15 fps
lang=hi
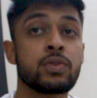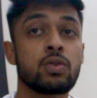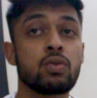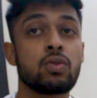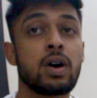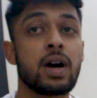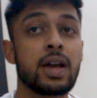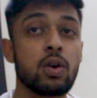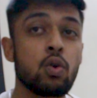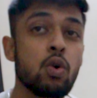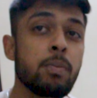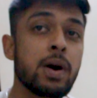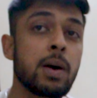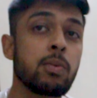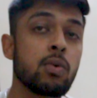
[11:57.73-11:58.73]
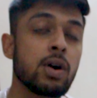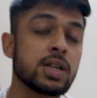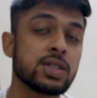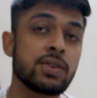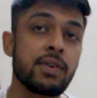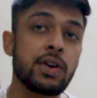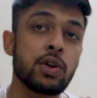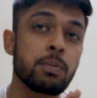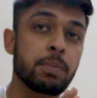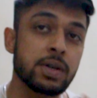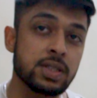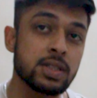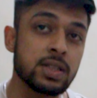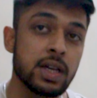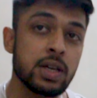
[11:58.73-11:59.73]
तो आई होप आपको आज की वीडियो
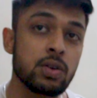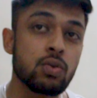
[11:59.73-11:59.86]
पसंद आई